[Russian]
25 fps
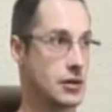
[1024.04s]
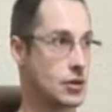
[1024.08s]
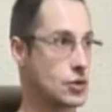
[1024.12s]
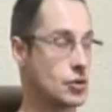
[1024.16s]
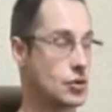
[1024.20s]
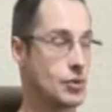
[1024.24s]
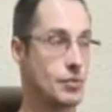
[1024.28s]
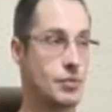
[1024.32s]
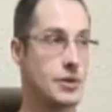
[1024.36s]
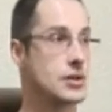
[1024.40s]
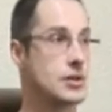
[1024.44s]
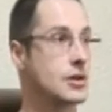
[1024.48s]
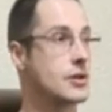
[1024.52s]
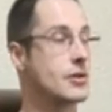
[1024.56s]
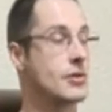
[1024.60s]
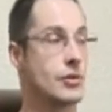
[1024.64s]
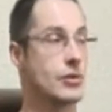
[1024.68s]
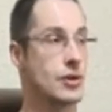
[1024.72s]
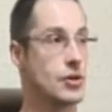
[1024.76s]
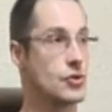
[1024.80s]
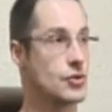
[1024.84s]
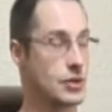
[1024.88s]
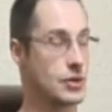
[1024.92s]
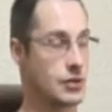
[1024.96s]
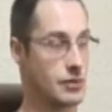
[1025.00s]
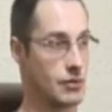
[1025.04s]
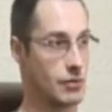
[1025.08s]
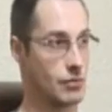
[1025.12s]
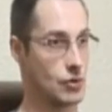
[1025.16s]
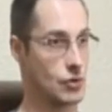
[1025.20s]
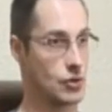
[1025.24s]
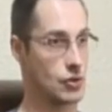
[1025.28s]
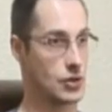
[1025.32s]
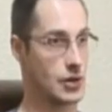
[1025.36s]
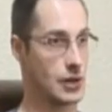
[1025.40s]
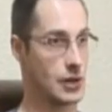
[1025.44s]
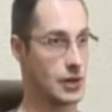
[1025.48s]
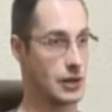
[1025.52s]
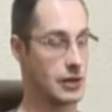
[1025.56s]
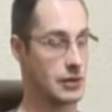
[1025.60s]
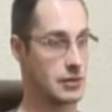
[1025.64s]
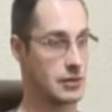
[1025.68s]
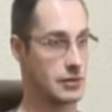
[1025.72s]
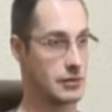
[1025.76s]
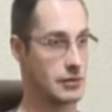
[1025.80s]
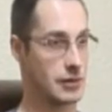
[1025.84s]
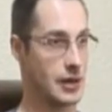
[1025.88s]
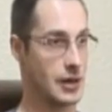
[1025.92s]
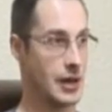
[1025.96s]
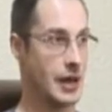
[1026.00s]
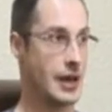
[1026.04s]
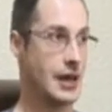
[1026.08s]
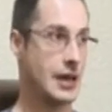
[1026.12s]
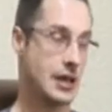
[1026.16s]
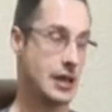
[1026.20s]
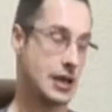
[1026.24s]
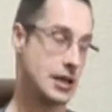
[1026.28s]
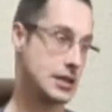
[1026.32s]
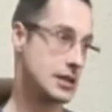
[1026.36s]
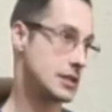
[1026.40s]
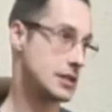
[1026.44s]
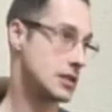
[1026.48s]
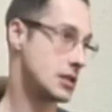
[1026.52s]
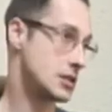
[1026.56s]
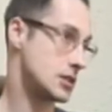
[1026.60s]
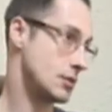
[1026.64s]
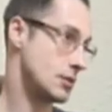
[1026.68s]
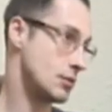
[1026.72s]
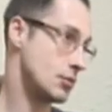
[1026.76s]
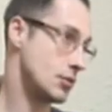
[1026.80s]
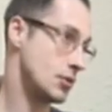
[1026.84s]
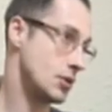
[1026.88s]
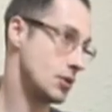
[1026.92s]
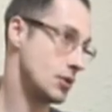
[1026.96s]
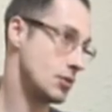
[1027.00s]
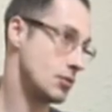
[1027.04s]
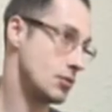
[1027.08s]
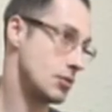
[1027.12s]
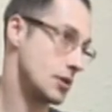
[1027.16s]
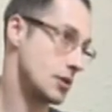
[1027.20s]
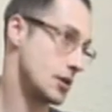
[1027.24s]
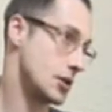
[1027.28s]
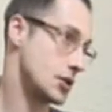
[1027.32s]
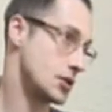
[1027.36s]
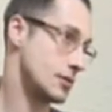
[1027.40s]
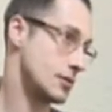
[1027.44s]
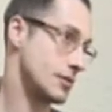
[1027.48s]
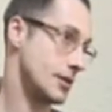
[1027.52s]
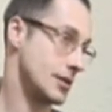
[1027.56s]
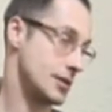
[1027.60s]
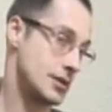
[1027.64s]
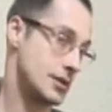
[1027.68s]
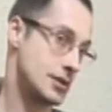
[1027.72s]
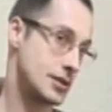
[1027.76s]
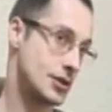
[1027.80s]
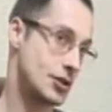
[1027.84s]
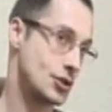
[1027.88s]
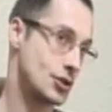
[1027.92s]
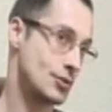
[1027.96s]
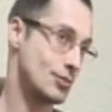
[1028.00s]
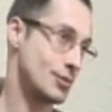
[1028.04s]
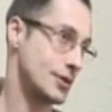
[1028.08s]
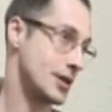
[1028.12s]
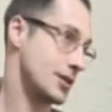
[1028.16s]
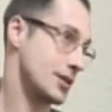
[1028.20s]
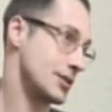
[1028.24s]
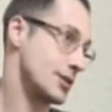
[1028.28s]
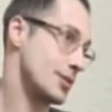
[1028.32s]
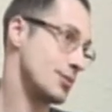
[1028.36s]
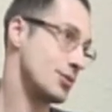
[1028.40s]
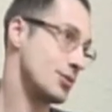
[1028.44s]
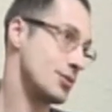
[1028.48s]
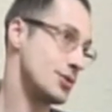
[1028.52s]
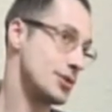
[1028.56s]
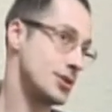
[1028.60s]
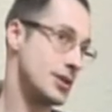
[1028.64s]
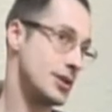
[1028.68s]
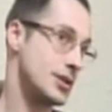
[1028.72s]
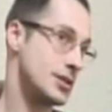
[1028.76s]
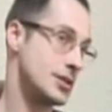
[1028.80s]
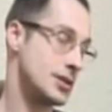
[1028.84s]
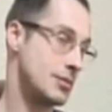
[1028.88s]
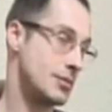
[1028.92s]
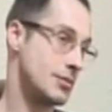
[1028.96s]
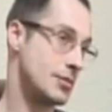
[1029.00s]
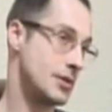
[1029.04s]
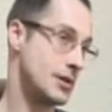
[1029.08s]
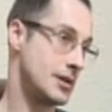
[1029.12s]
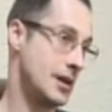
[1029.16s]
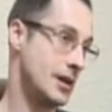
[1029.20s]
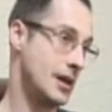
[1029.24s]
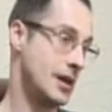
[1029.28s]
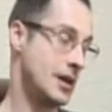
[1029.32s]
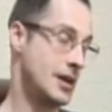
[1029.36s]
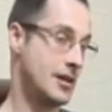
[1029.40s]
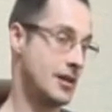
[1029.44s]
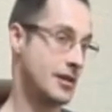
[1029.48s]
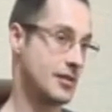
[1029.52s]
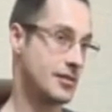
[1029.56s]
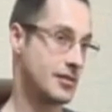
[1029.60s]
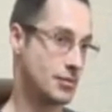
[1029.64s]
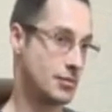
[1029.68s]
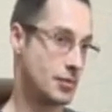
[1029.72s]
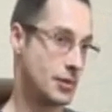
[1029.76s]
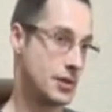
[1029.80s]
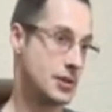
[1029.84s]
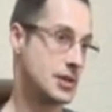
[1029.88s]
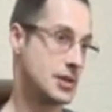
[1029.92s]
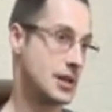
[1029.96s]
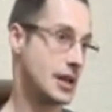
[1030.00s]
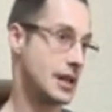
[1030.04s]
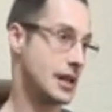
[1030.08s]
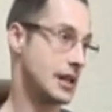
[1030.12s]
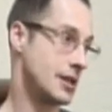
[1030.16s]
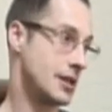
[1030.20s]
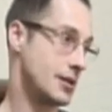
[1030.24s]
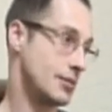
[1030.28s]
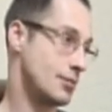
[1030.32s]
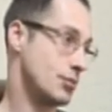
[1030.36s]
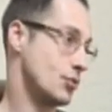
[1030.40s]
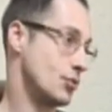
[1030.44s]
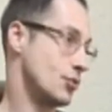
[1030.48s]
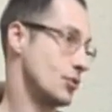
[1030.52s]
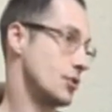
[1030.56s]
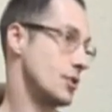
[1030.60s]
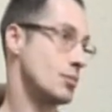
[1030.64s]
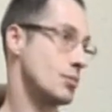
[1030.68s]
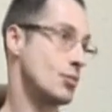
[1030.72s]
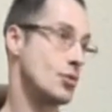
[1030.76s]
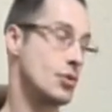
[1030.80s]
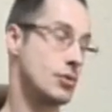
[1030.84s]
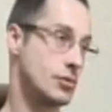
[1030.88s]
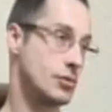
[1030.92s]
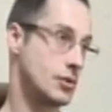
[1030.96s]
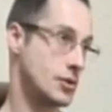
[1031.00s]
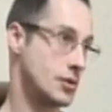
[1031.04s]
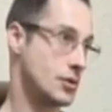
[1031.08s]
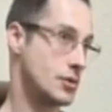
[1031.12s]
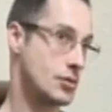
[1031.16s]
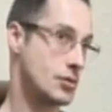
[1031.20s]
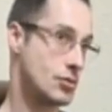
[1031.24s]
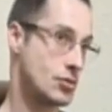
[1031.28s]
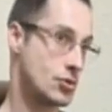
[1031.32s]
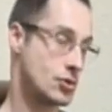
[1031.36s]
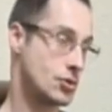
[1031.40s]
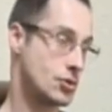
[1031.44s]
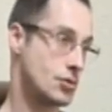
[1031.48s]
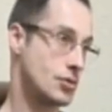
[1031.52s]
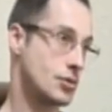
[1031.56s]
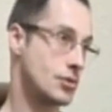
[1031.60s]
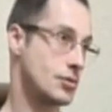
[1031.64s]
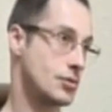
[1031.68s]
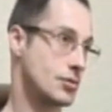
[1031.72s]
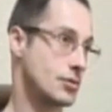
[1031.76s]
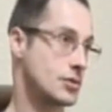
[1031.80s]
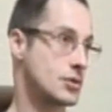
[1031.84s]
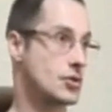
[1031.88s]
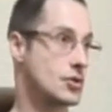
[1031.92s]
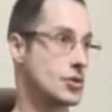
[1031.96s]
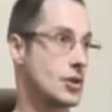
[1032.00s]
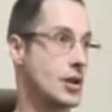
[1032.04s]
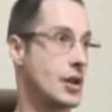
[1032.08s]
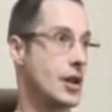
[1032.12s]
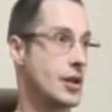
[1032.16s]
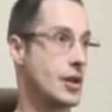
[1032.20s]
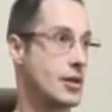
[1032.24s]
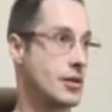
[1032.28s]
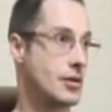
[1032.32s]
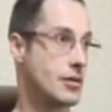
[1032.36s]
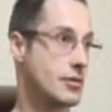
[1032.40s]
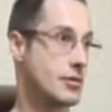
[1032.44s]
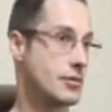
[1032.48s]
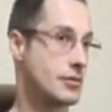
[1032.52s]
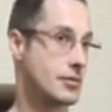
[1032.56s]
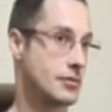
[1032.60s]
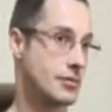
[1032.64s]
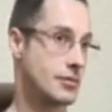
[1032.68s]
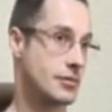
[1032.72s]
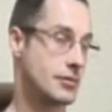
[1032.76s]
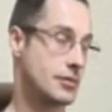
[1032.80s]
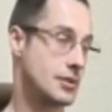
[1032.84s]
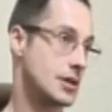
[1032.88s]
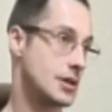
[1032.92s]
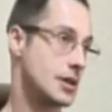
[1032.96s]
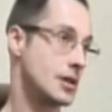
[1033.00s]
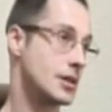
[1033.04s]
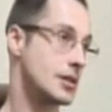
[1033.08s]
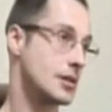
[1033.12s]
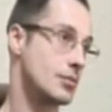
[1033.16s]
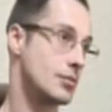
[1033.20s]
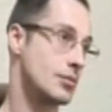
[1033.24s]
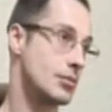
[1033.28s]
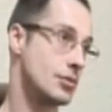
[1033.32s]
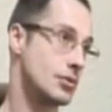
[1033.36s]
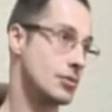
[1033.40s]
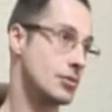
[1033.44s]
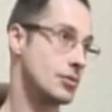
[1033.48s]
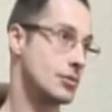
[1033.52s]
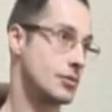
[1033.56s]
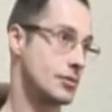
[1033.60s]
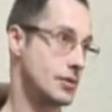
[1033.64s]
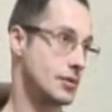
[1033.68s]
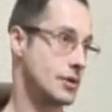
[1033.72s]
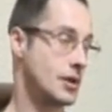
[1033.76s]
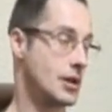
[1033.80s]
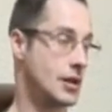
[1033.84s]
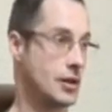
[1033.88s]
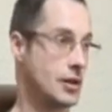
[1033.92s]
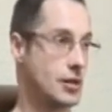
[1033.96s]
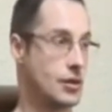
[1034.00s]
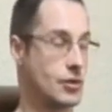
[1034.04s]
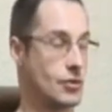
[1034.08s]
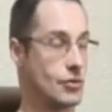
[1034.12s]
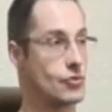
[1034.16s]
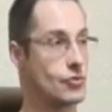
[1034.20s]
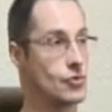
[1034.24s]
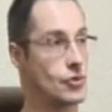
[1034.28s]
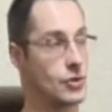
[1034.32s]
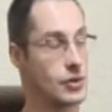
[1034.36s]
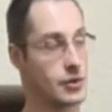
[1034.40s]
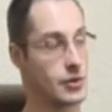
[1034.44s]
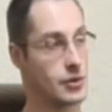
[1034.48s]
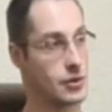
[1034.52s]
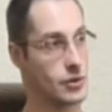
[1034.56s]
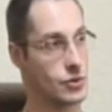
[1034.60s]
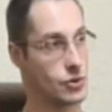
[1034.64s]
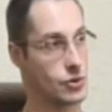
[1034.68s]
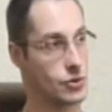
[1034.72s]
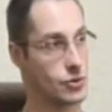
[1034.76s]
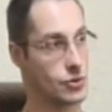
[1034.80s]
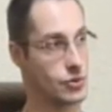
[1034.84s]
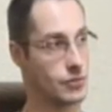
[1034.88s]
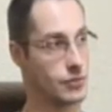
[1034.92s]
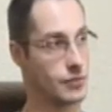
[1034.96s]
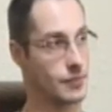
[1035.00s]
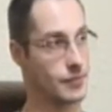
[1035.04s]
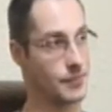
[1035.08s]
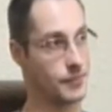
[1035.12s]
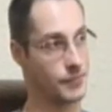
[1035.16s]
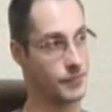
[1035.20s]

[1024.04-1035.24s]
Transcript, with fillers: хорошо без хирургического вмешательства. Если за собой не ухаживать, скажем так, запустить себя, в 50 лет будете молод душой, но, к сожалению, тело будет выглядеть не очень хорошо.